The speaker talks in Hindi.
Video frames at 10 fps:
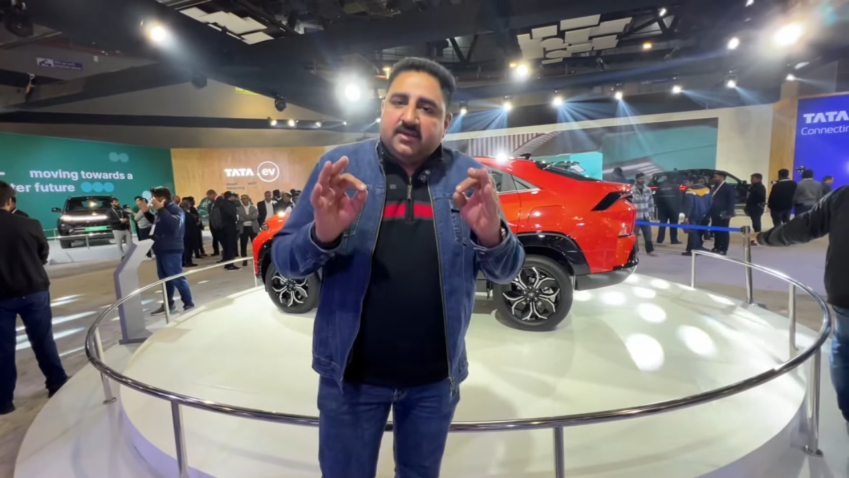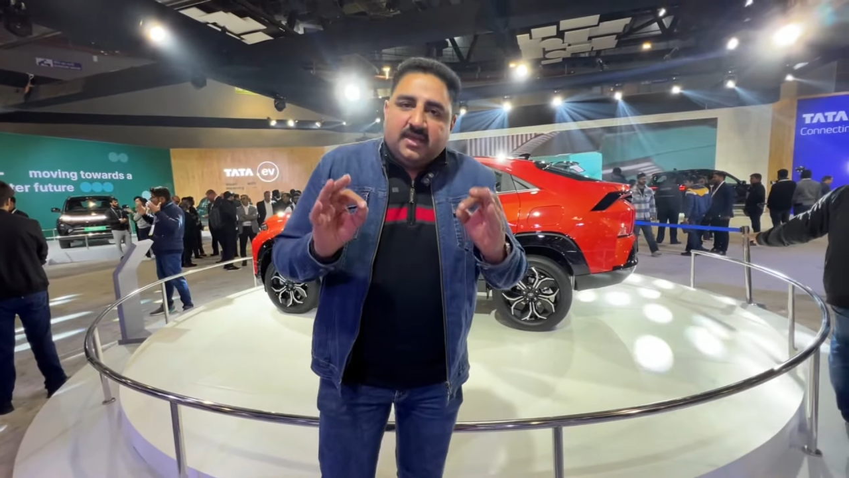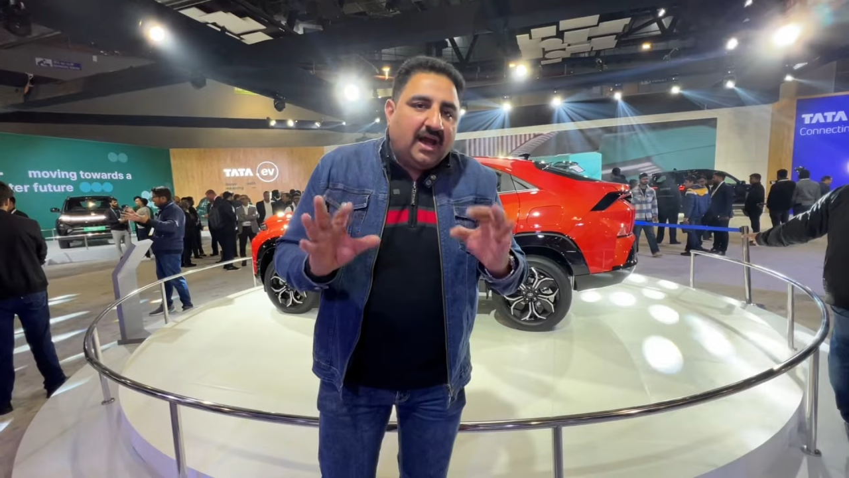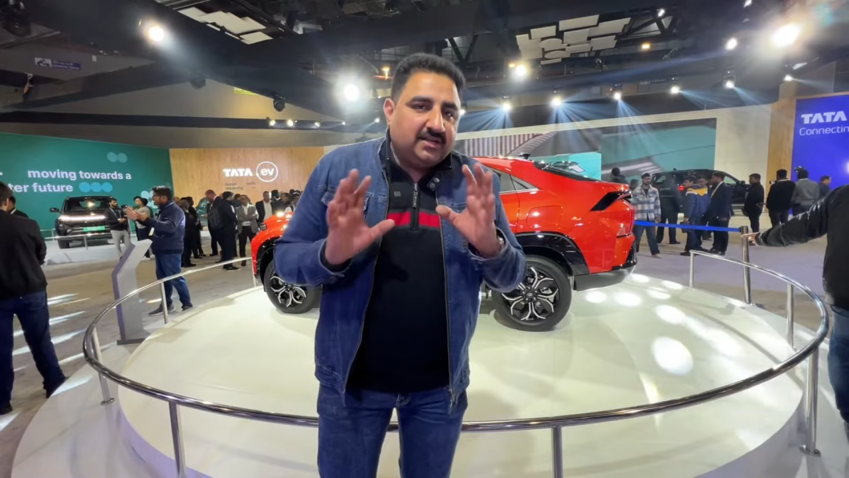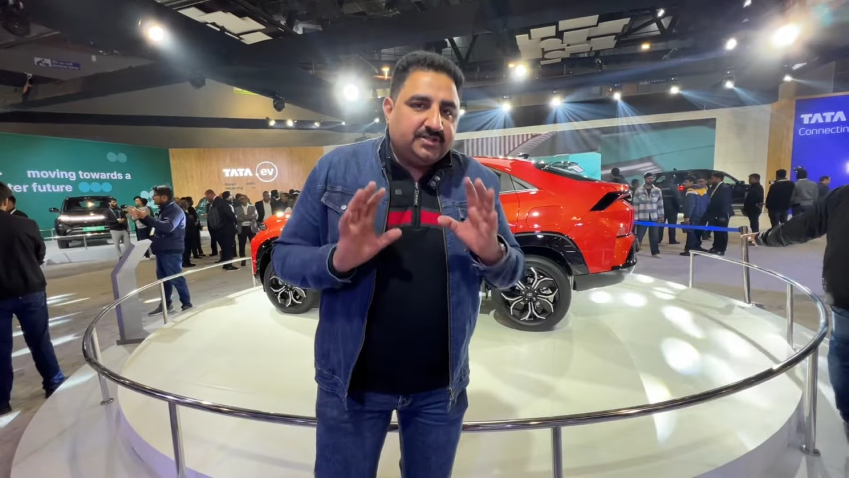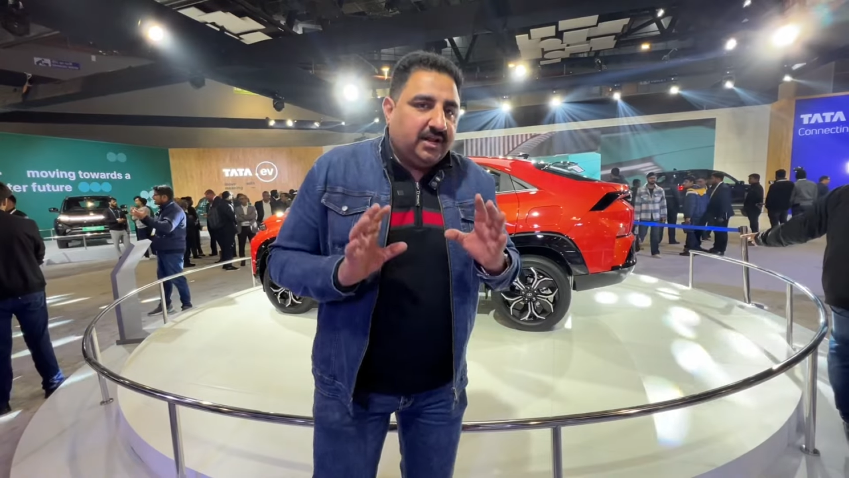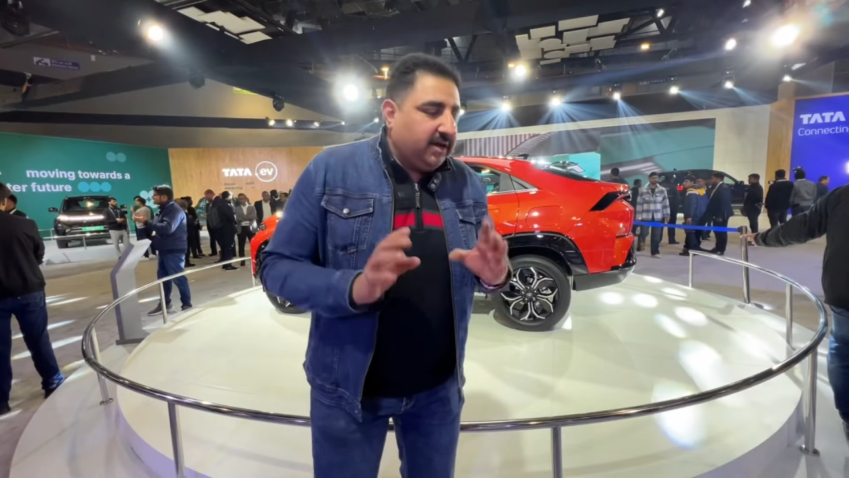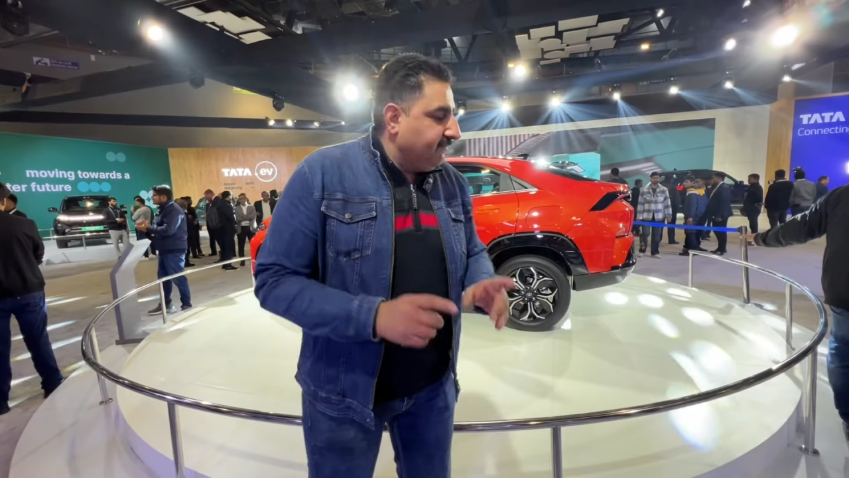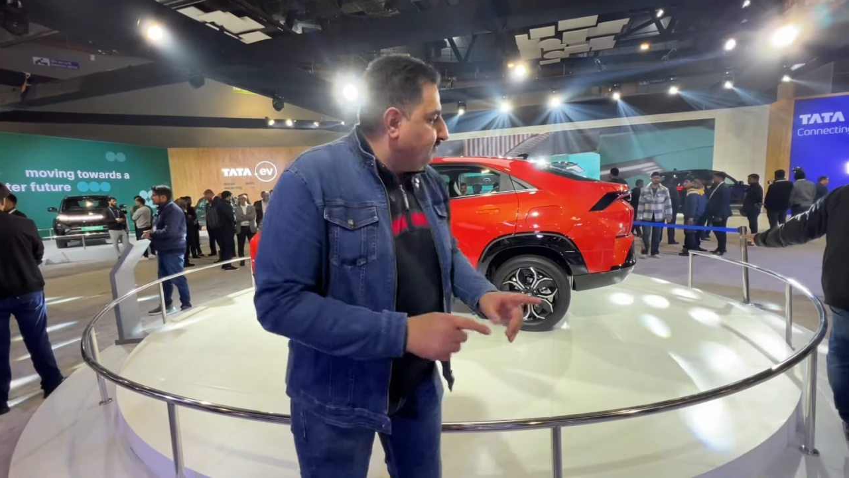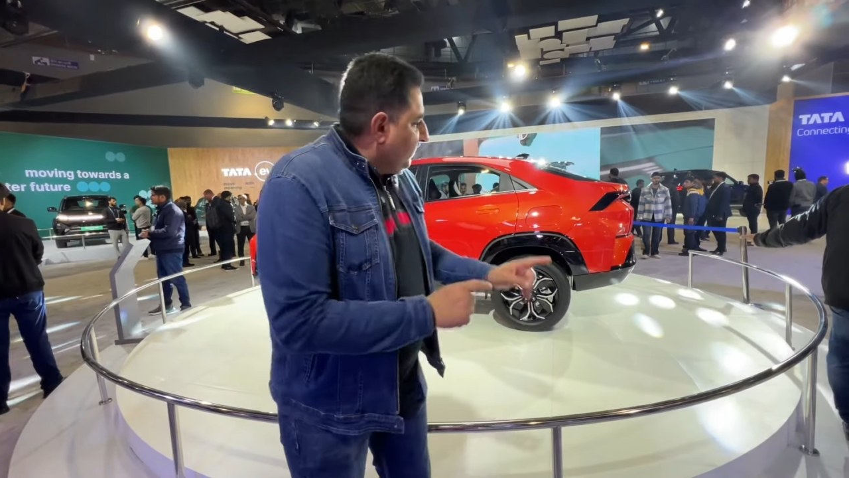क्या अच्छा
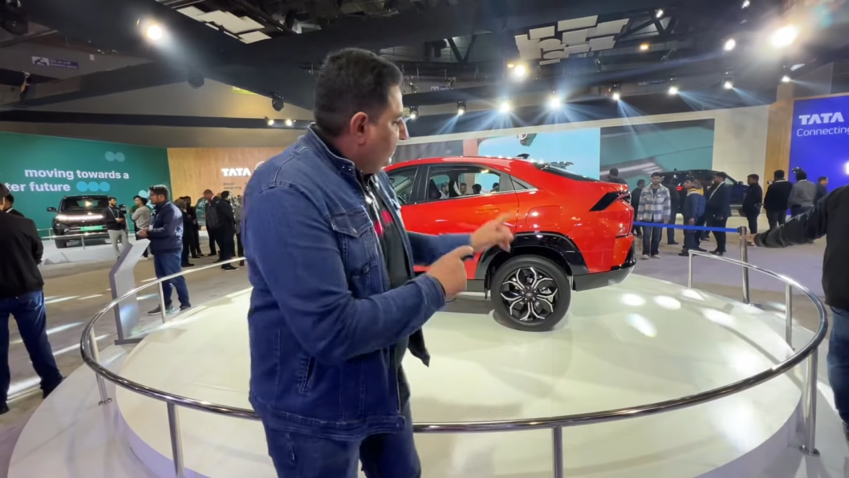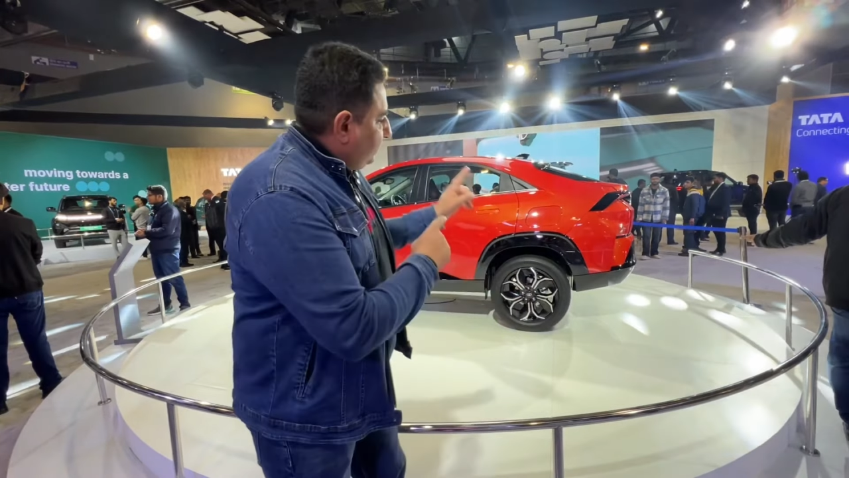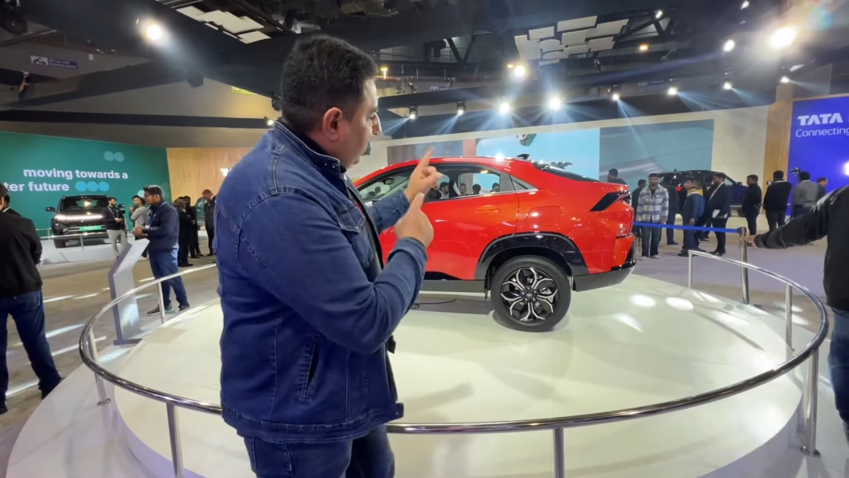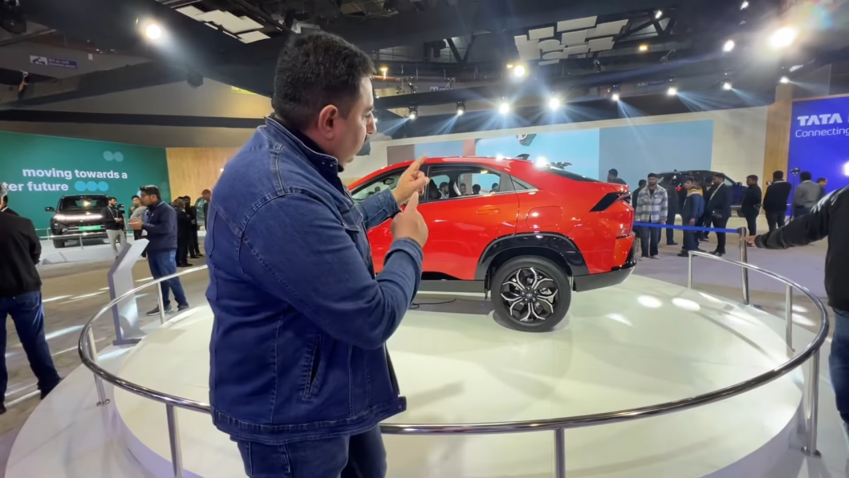लगा इसके